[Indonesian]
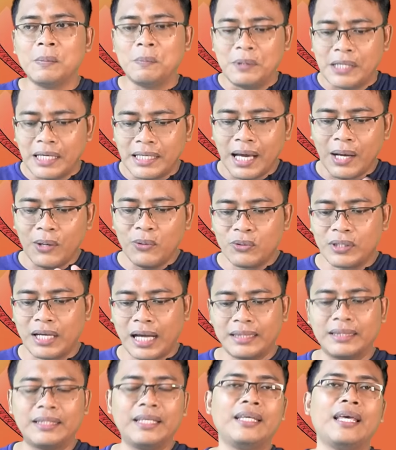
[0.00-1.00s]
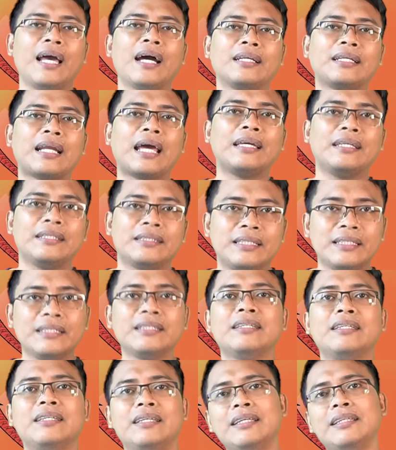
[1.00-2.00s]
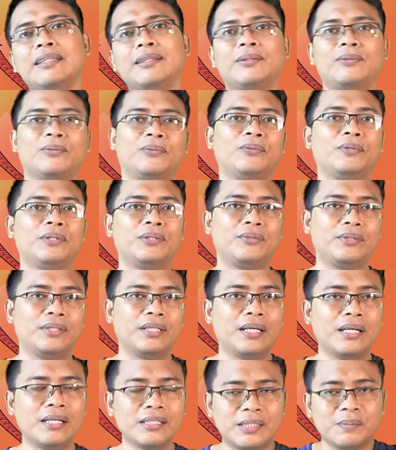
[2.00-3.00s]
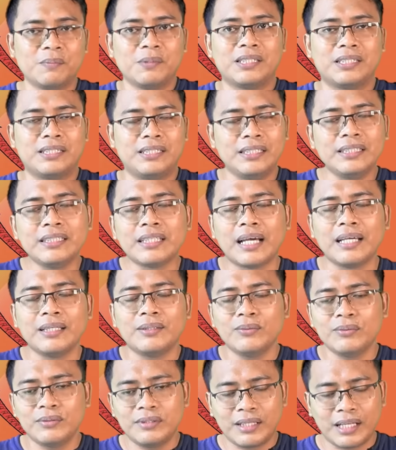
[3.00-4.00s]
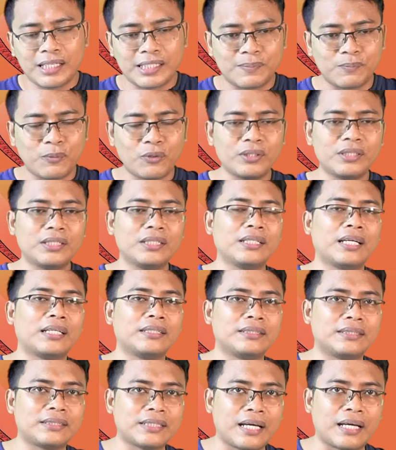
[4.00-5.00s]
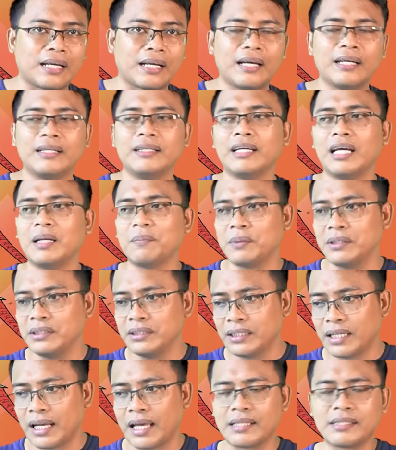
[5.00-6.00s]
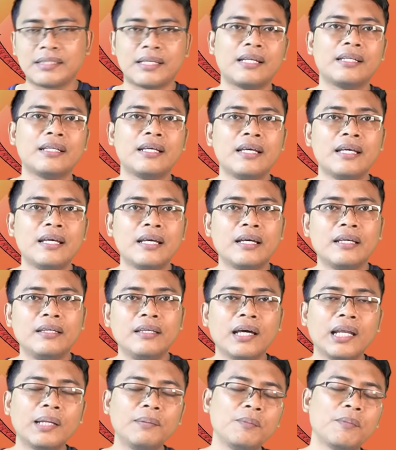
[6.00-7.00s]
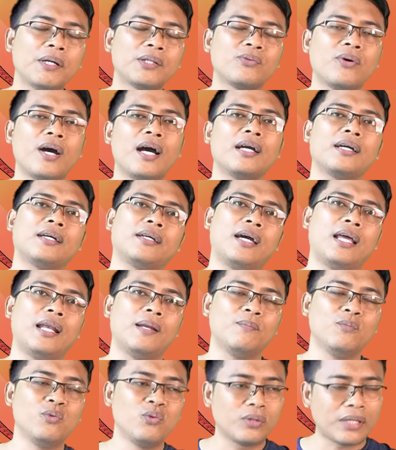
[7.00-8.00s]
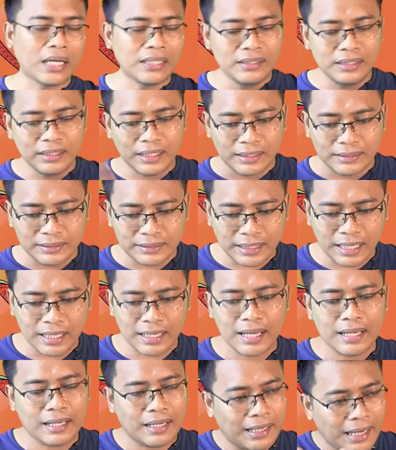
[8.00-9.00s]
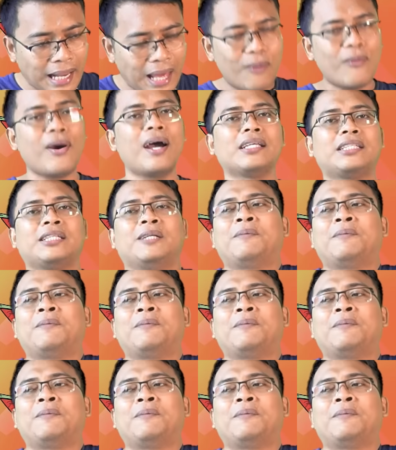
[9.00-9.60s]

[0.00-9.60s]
biaya UKT yang naik tinggi itu gitu ya. Semestinya itu direspon dengan cara dengan penjelasan yang lebih masuk akal bukan dengan cara ngelawak